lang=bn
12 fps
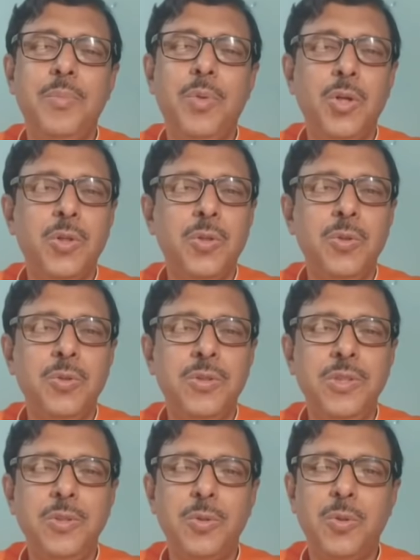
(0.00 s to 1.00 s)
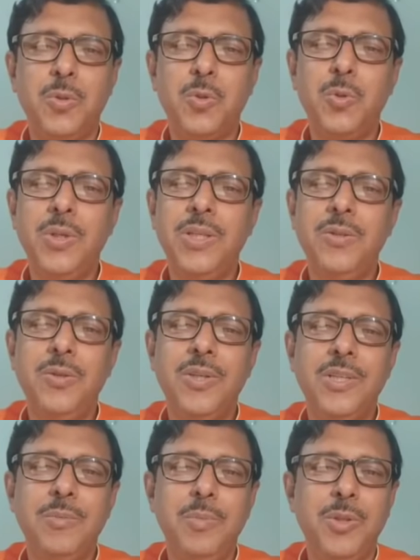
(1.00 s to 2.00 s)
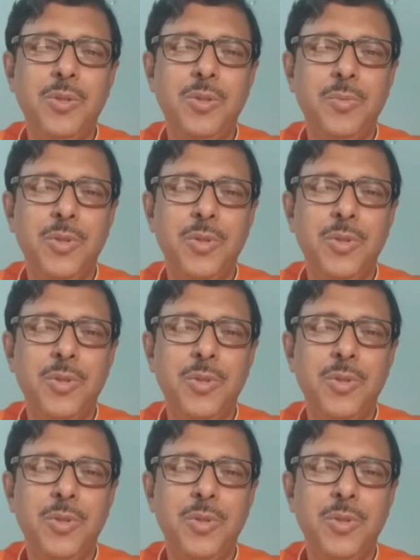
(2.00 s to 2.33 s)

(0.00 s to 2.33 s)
ভক্ত শ্রীযুক্ত সুরেন্দ্রনাথ মিত্র